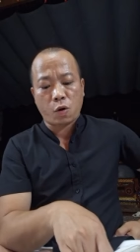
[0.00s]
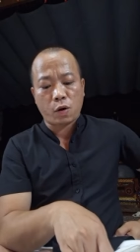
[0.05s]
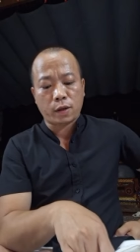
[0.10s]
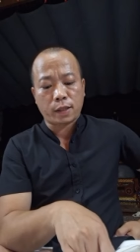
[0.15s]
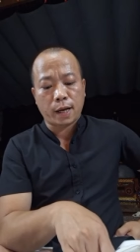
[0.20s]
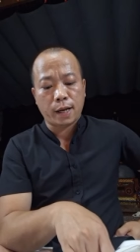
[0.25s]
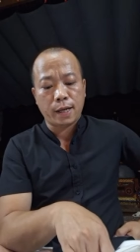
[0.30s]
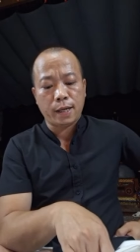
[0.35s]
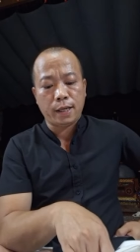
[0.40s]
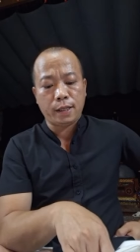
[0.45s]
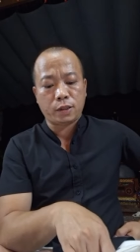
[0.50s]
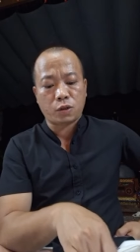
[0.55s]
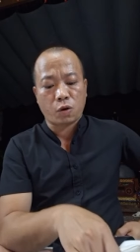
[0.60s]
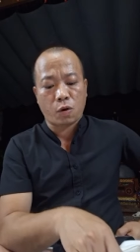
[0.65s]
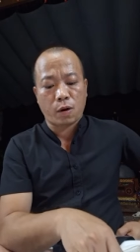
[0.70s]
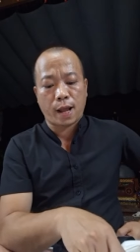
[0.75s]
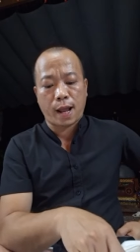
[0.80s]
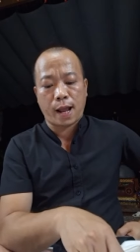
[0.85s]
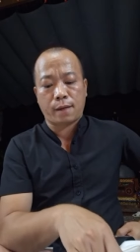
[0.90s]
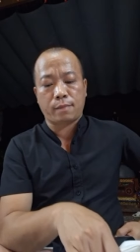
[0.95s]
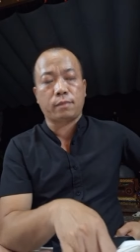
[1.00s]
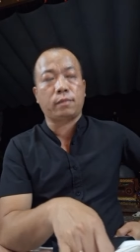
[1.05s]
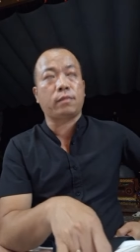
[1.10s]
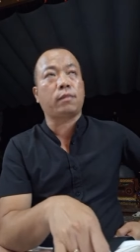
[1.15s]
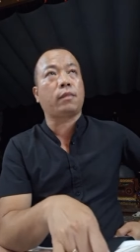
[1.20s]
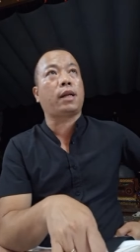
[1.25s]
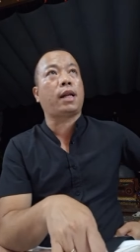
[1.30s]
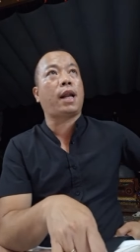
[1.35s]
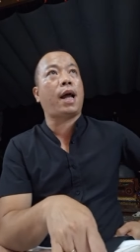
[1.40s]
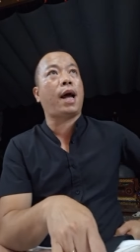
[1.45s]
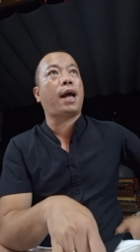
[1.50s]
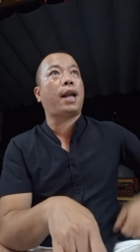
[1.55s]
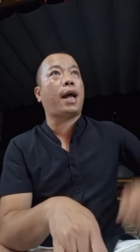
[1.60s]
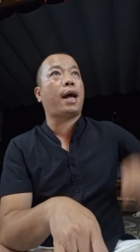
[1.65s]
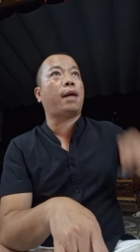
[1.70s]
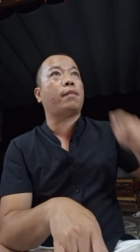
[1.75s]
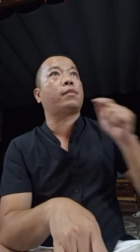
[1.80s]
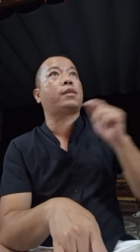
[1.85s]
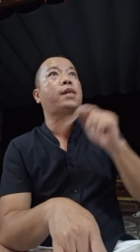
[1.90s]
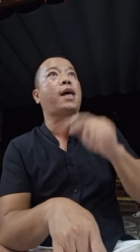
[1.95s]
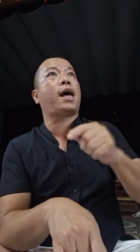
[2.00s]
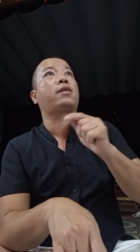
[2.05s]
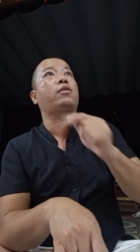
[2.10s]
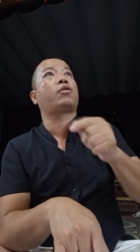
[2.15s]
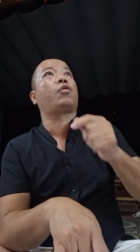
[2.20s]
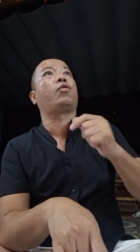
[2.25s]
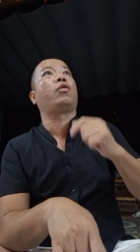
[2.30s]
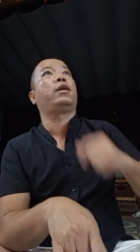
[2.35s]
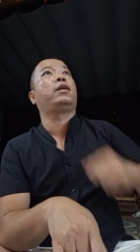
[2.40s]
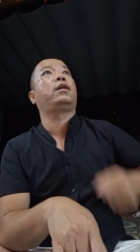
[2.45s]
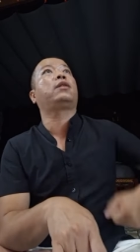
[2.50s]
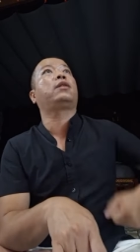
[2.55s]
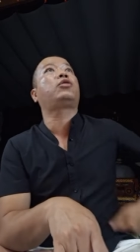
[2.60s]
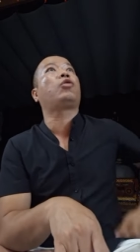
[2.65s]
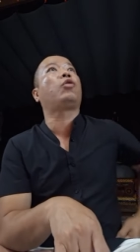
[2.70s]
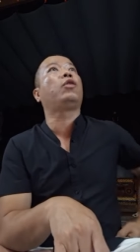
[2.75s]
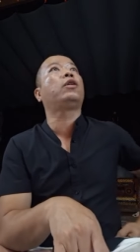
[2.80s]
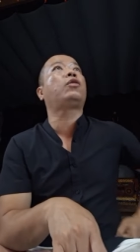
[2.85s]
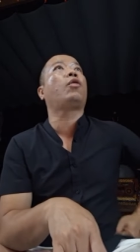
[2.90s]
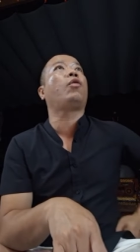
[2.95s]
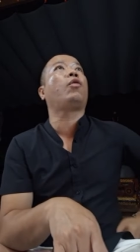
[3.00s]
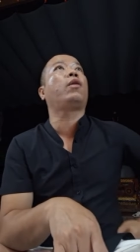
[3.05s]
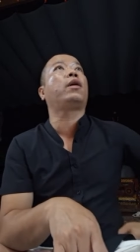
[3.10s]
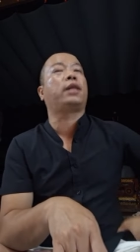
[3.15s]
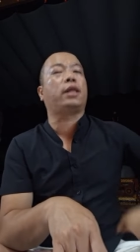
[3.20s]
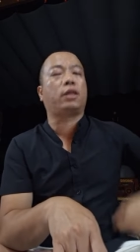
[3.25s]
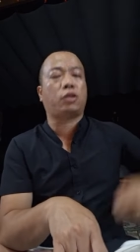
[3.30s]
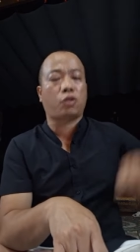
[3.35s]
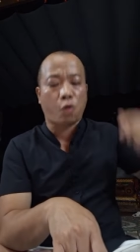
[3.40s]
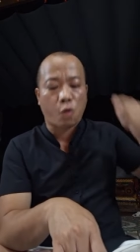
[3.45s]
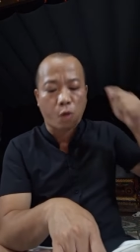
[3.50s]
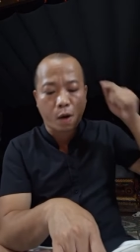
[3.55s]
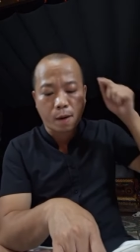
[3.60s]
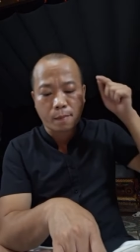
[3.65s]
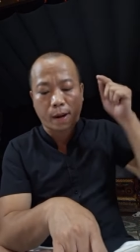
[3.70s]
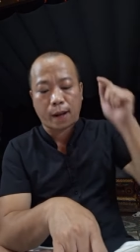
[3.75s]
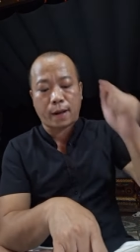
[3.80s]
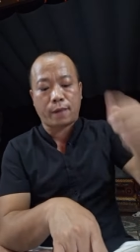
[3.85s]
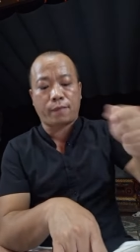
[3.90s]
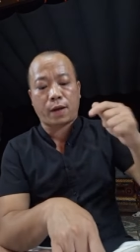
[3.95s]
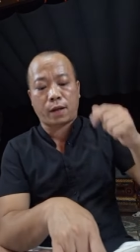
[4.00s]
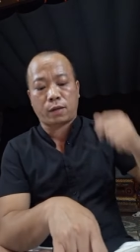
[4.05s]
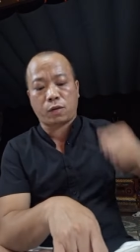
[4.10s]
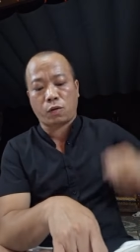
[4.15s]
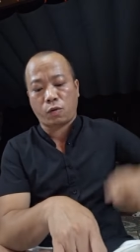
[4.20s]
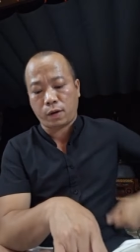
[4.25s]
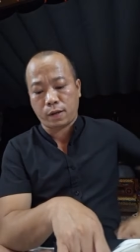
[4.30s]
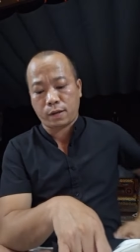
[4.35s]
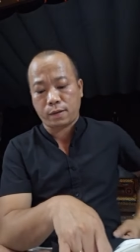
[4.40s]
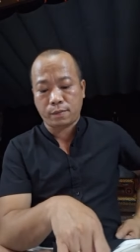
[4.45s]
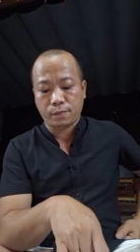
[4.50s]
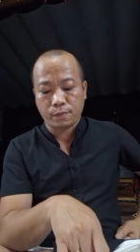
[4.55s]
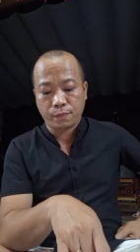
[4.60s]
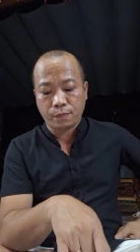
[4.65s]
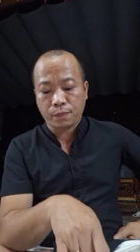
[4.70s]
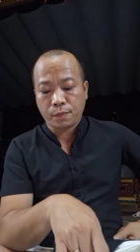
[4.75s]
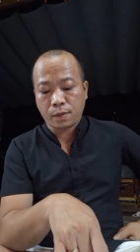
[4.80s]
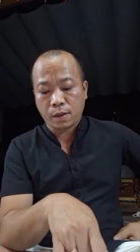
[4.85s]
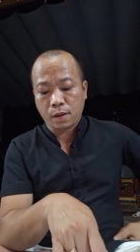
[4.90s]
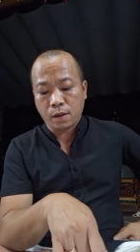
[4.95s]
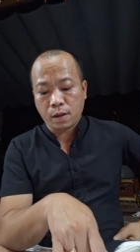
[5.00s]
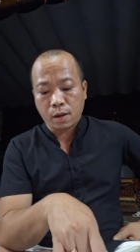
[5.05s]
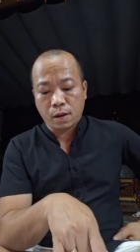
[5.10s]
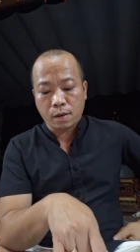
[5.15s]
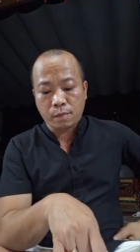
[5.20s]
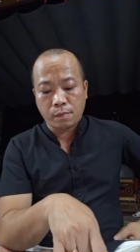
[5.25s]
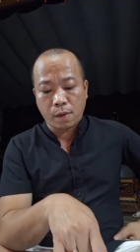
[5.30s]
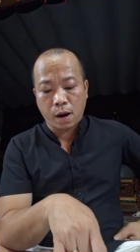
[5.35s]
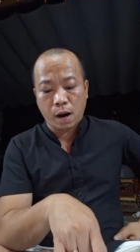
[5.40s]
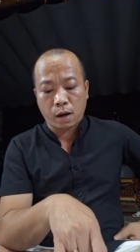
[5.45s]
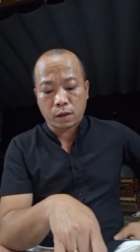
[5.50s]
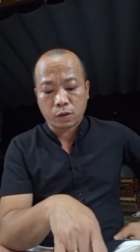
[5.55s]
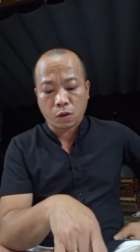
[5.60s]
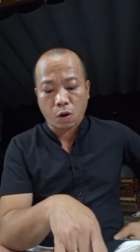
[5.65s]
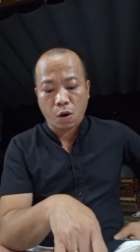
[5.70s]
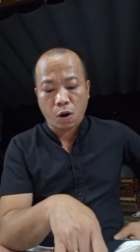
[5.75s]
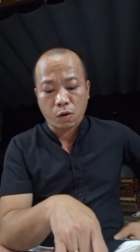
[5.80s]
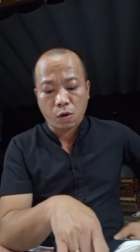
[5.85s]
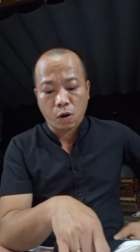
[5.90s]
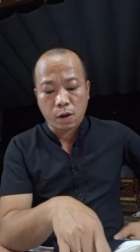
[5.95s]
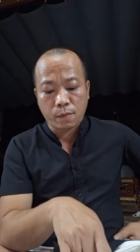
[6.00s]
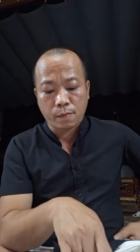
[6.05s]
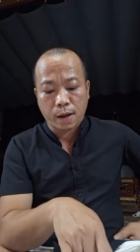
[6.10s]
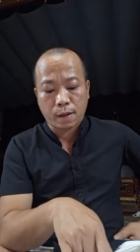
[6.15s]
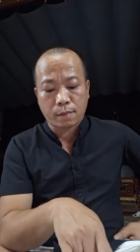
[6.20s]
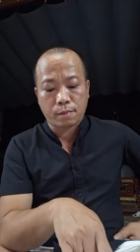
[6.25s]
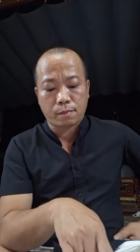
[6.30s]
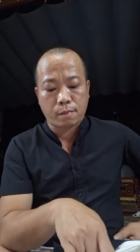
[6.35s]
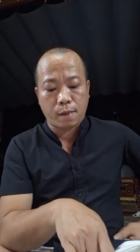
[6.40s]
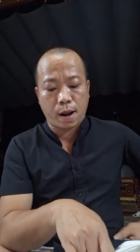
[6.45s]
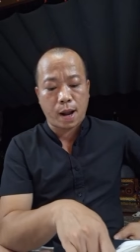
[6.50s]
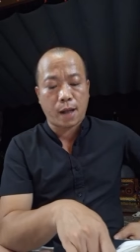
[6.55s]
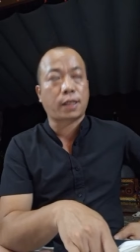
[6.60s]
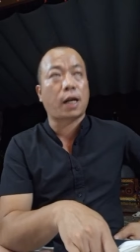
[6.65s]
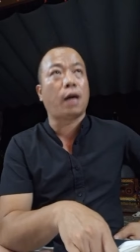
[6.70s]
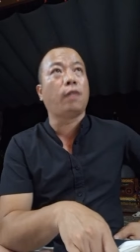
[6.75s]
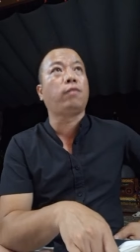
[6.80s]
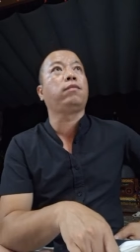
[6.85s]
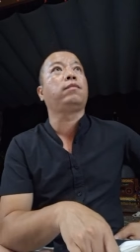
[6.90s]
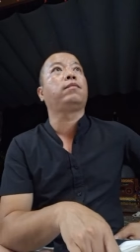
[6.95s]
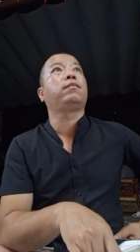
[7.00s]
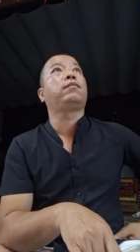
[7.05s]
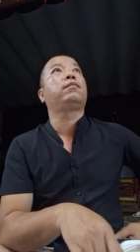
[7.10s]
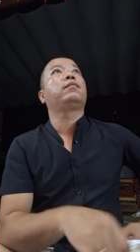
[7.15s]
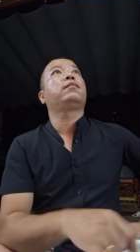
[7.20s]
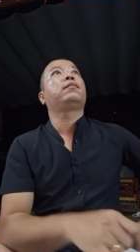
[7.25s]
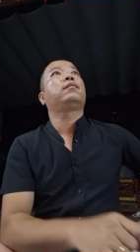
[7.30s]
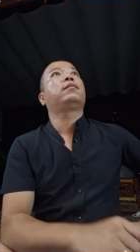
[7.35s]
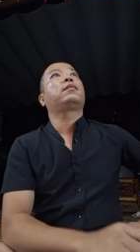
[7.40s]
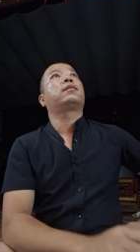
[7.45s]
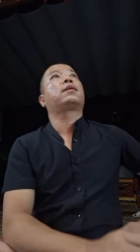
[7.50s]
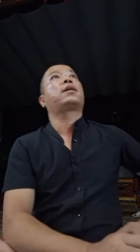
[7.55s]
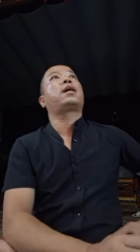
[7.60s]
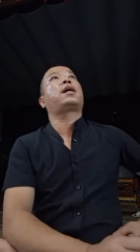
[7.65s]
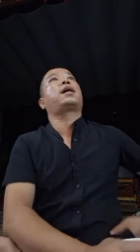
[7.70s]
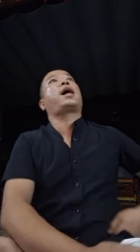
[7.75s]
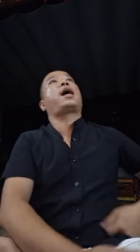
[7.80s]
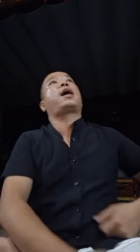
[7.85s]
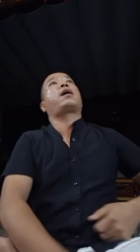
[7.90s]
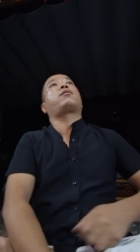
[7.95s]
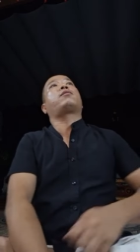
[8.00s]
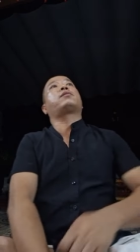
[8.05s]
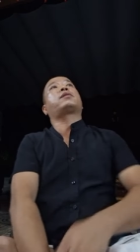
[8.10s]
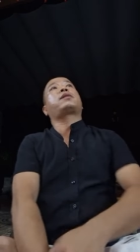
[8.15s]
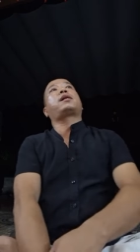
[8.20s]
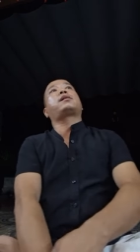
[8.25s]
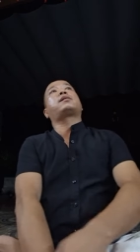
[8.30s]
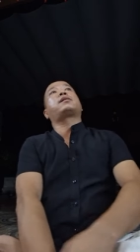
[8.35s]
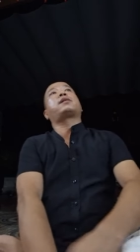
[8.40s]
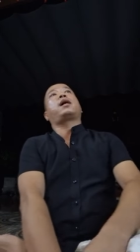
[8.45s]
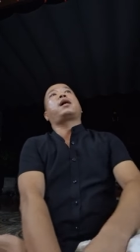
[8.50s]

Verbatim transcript: cho thấy cho làm đã làm ra rồi nhưng chối tội thì cho mày phải tội mở to đôi mắt mà trông các ngài có răn